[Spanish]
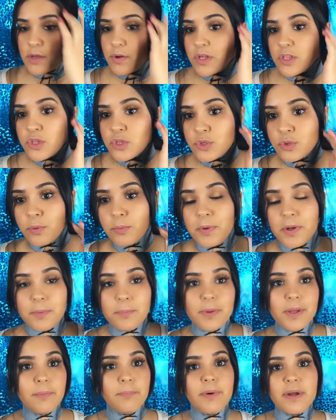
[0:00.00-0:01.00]
ve súper
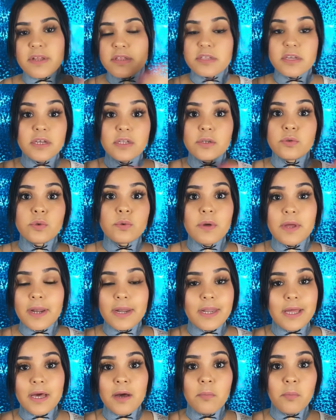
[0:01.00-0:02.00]
bien. Parece que no tuvieras
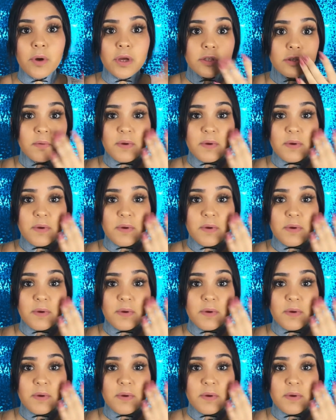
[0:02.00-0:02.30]
nada puesto.